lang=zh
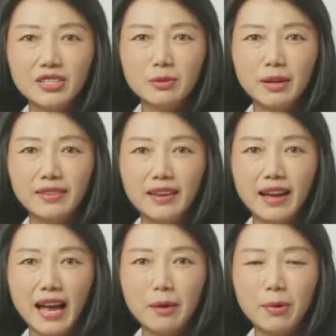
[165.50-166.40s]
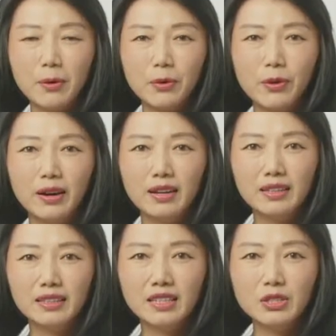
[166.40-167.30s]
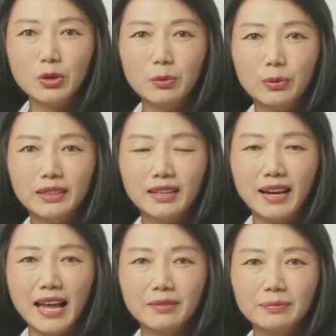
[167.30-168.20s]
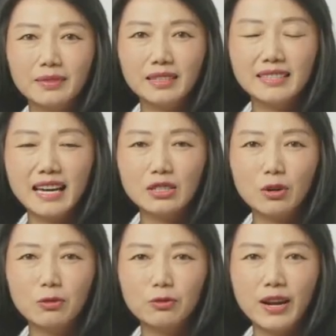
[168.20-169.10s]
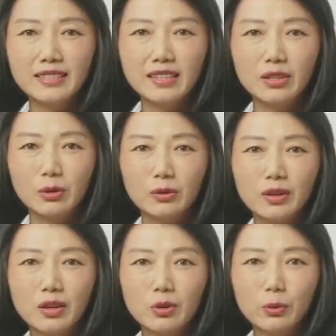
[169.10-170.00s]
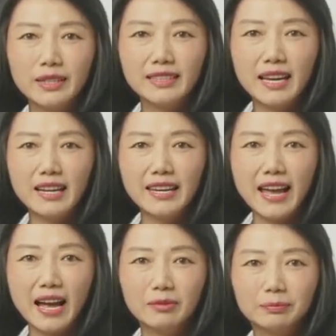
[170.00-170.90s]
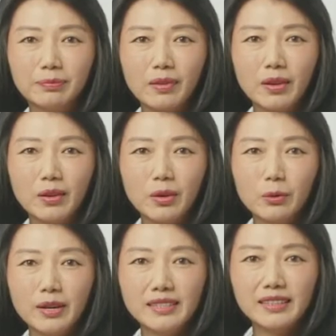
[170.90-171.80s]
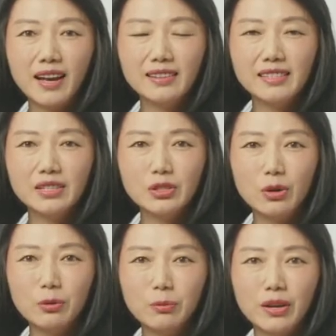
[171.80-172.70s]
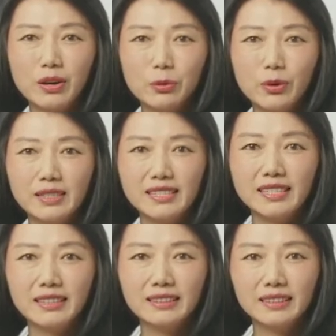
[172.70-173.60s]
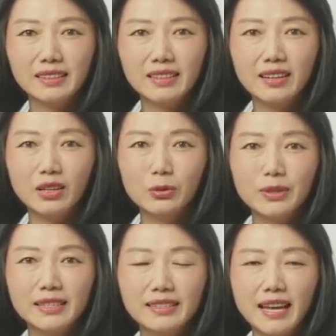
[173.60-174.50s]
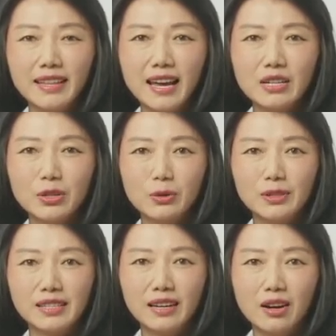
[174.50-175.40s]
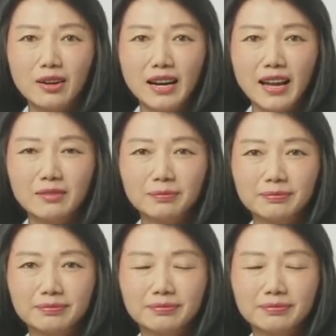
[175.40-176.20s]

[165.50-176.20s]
十名的还包括俄州波特兰。加州弗雷 n 诺、维塞利亚，威斯康星州密尔沃基和路易斯安那州新奥尔良。